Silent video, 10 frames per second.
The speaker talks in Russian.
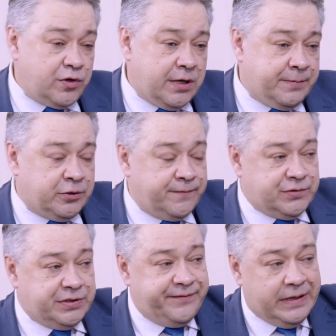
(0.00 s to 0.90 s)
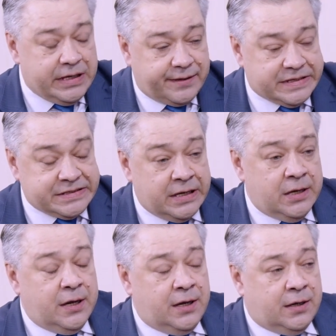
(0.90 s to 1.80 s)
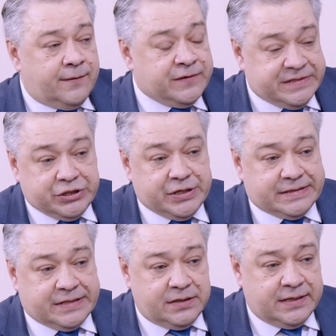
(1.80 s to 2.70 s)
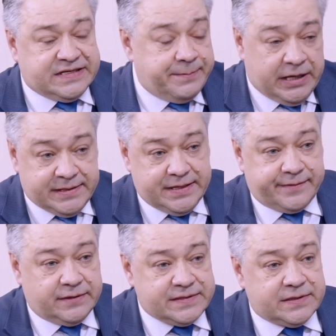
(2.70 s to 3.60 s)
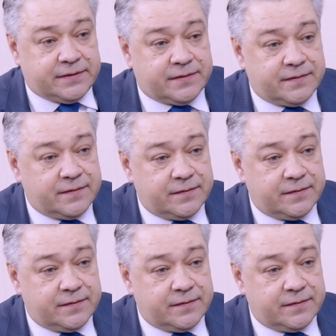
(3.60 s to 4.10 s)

дорого, а потом все нивелировалось. Вот сейчас рынок стабилизировался –